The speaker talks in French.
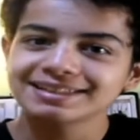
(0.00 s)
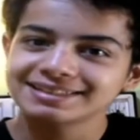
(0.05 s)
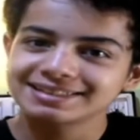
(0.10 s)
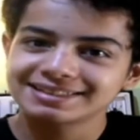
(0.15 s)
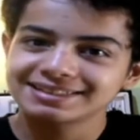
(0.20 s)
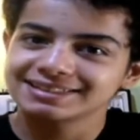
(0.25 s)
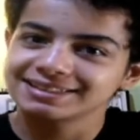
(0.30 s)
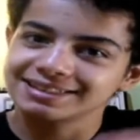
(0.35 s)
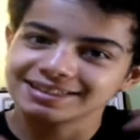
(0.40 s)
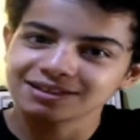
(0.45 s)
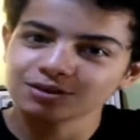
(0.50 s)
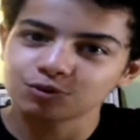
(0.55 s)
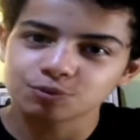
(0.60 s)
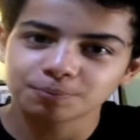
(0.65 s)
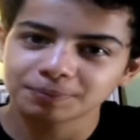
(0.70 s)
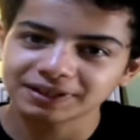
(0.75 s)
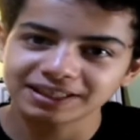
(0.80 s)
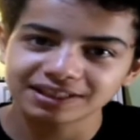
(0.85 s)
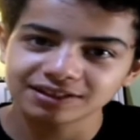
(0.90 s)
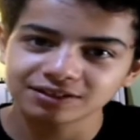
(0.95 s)
c'est le
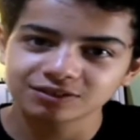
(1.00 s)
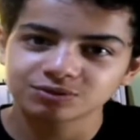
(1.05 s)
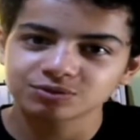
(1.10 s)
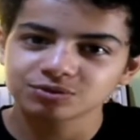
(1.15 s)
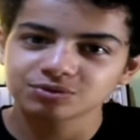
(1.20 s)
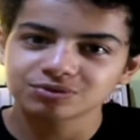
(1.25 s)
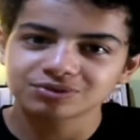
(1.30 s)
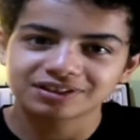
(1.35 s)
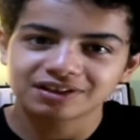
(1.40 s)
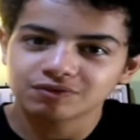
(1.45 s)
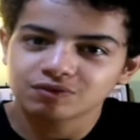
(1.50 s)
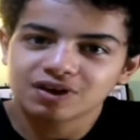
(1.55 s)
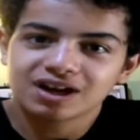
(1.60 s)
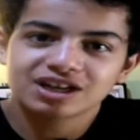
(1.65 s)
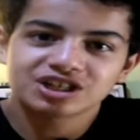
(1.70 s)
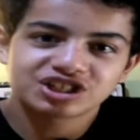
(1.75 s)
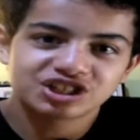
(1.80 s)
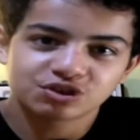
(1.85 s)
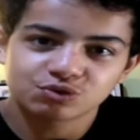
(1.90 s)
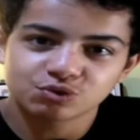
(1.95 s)
prix d'avoir
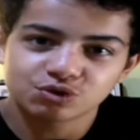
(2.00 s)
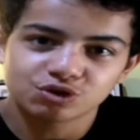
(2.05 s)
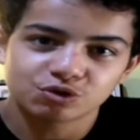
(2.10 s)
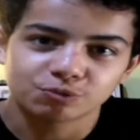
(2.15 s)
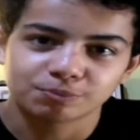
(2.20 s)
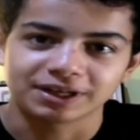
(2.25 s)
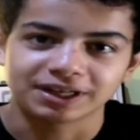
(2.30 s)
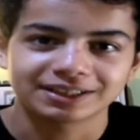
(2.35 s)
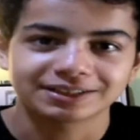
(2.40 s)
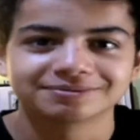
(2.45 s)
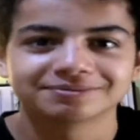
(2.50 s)
un Gecko Léopard.